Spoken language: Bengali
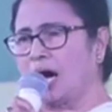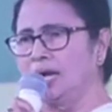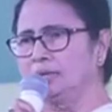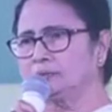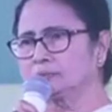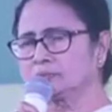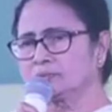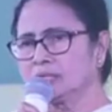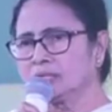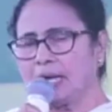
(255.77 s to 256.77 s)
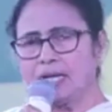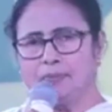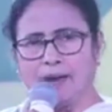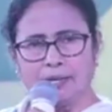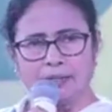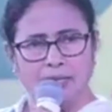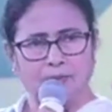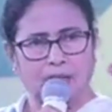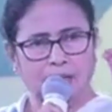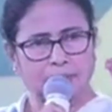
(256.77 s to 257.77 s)
আর এই বাংলাই
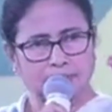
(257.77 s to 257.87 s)
পারবে